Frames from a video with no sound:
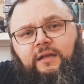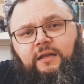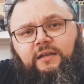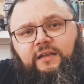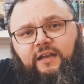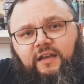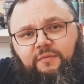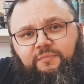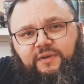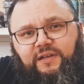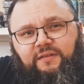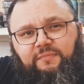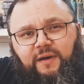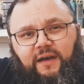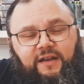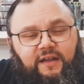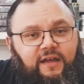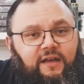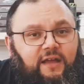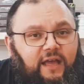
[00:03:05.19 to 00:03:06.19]
den ihr bitte bei
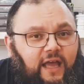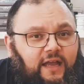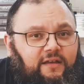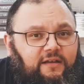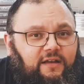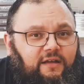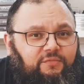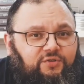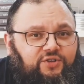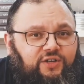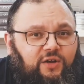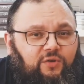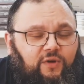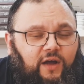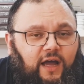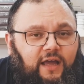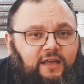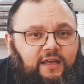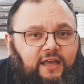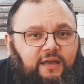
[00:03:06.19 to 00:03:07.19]
der Ende der Bestellung
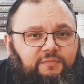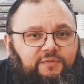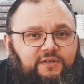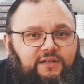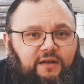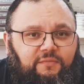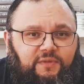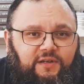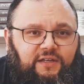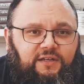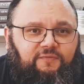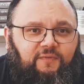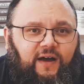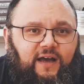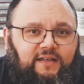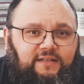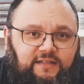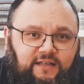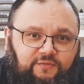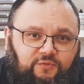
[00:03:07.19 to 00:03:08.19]
eingebt, damit ich
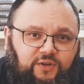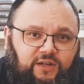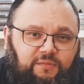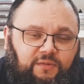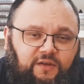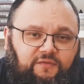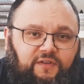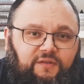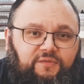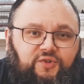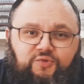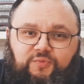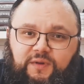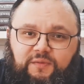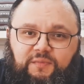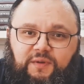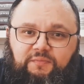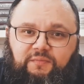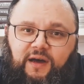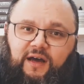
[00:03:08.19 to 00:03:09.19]
weiß, ihr wollt am Gewinnspiel
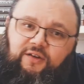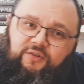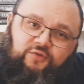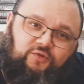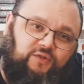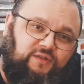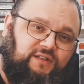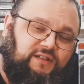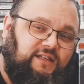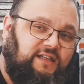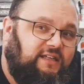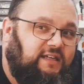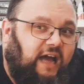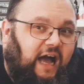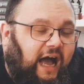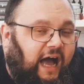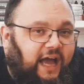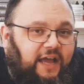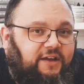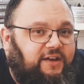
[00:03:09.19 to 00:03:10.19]
mitmachen und es nicht
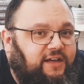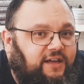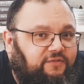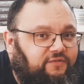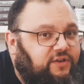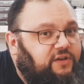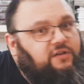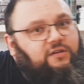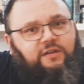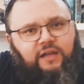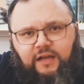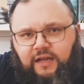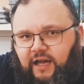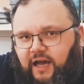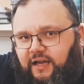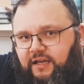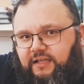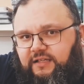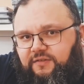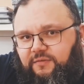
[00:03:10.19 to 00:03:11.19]
einer gewinnt, der
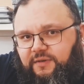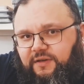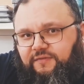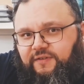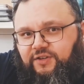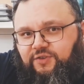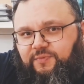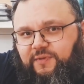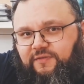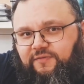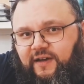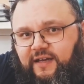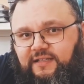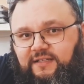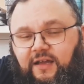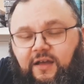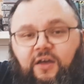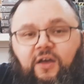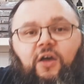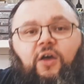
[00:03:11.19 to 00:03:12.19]
gar nicht zum Gewinnspiel weiß.